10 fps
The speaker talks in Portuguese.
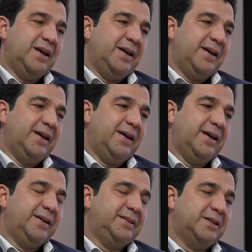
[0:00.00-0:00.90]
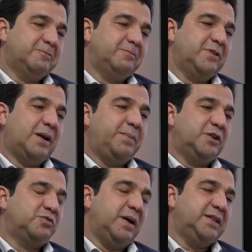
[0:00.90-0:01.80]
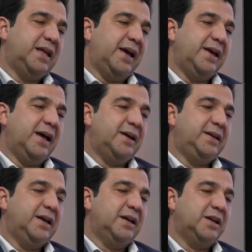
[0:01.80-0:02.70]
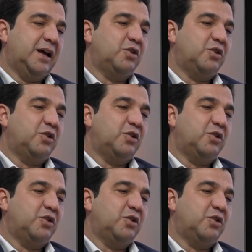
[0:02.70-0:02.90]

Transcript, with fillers: É, então era apenas uma ideia e a, a